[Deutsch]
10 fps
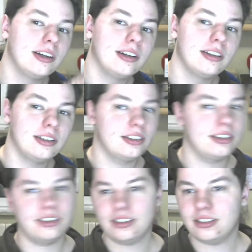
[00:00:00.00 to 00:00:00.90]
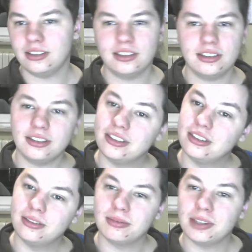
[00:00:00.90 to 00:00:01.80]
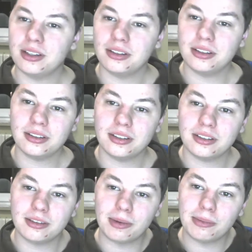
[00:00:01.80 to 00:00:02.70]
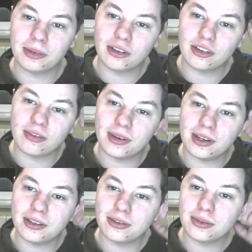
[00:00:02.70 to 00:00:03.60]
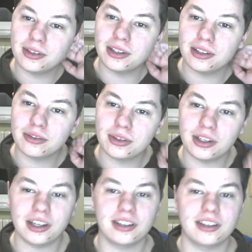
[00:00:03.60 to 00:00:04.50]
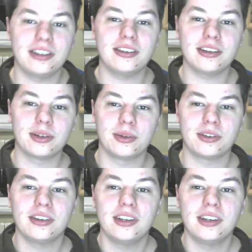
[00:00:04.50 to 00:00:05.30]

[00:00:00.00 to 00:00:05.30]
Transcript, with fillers: Ja, äh, ne, ist immer ein bisschen schwer hier so. Ja, so die Haare dahinter, gut.